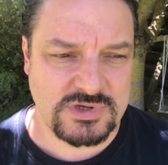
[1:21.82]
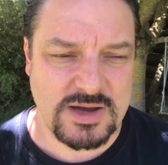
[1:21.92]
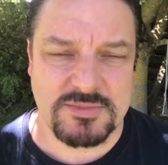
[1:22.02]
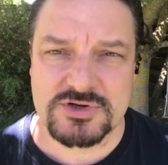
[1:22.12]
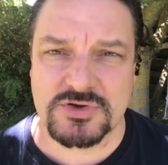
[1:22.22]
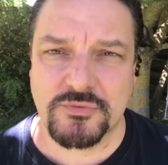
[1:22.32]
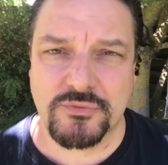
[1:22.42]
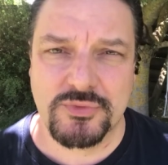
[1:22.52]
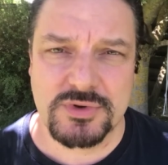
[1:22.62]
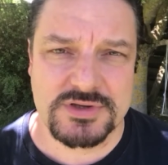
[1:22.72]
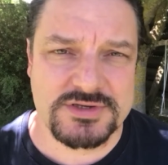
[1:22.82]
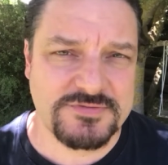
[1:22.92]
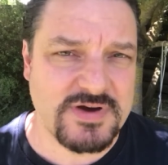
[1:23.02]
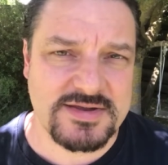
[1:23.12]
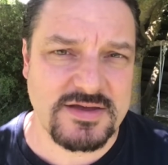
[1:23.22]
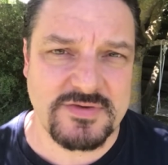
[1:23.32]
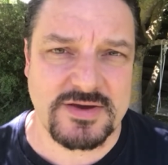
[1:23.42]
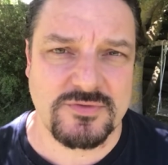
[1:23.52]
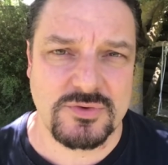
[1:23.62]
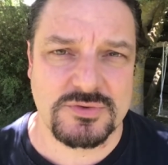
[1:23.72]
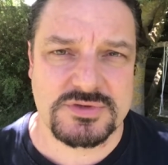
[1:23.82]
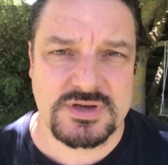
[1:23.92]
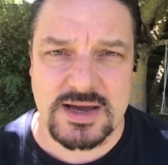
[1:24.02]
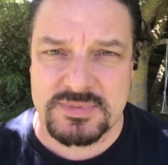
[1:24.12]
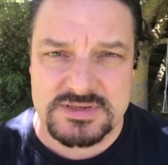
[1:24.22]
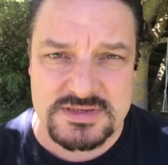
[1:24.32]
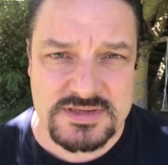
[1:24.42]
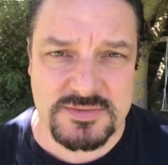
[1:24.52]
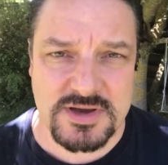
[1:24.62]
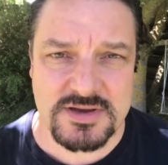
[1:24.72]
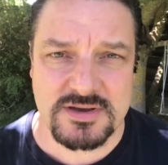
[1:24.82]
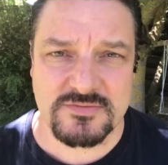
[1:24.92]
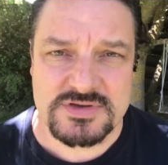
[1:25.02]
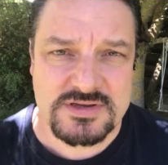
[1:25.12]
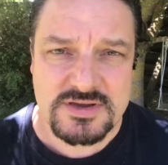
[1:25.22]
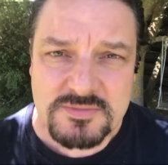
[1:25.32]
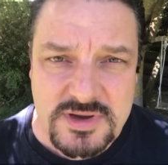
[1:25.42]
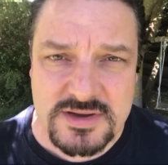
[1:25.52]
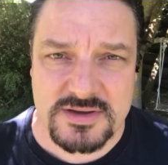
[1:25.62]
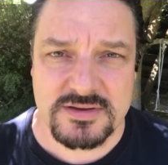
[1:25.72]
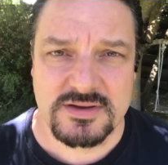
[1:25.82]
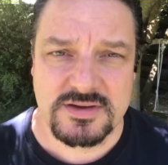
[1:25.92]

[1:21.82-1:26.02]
haben das Gefühl, es ist weiter weg von uns, aber es ist immer hier. Wir sind immer hier.